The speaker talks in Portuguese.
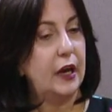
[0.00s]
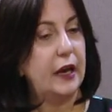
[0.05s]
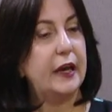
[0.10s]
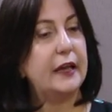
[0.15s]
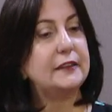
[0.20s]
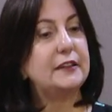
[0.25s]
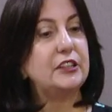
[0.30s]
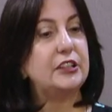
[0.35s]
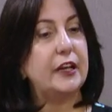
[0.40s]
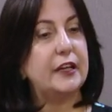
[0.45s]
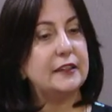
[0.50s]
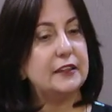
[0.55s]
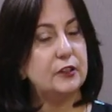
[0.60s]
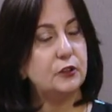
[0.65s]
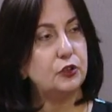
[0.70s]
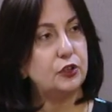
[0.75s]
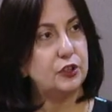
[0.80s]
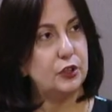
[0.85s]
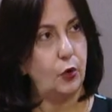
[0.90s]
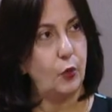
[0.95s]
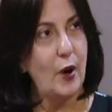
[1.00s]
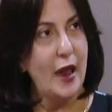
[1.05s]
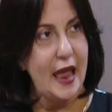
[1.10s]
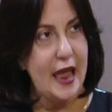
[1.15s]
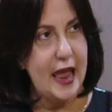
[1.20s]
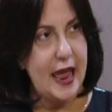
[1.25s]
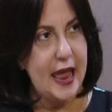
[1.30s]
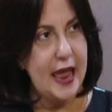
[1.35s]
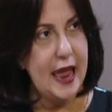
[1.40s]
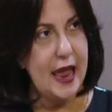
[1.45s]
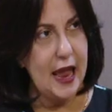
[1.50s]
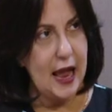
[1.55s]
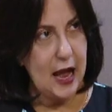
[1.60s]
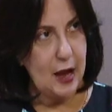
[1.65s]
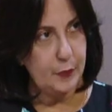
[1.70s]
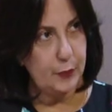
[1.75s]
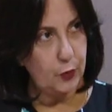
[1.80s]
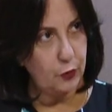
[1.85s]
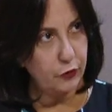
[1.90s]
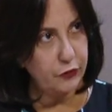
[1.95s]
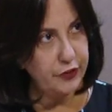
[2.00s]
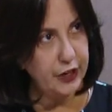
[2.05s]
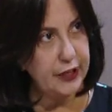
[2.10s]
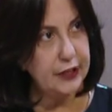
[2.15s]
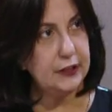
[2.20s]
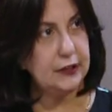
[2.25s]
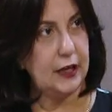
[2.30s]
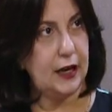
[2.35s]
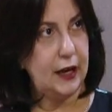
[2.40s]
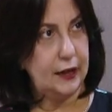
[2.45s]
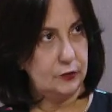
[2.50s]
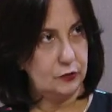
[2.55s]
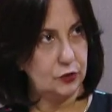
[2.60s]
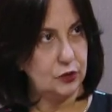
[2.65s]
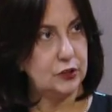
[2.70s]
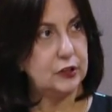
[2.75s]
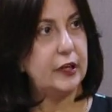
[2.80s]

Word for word: Esses resíduos são reaproveitados